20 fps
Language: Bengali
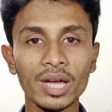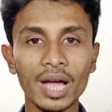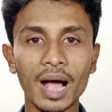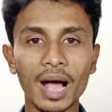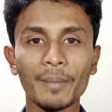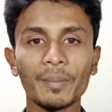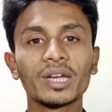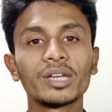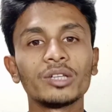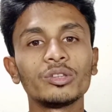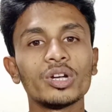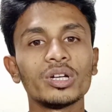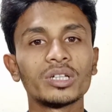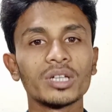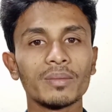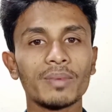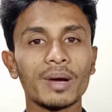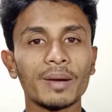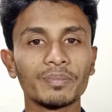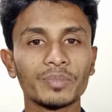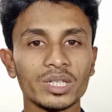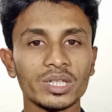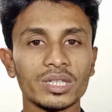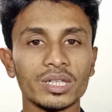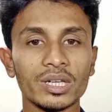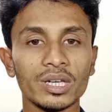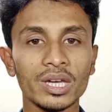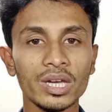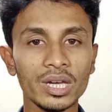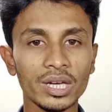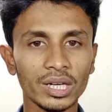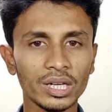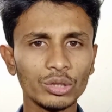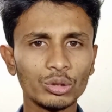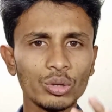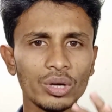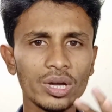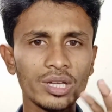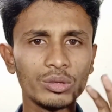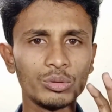আমরা কিন্তু এইটা ভাবতেছি
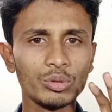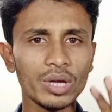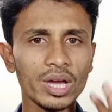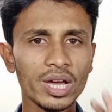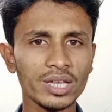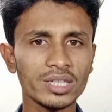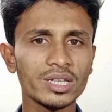কিন্তু এই দুই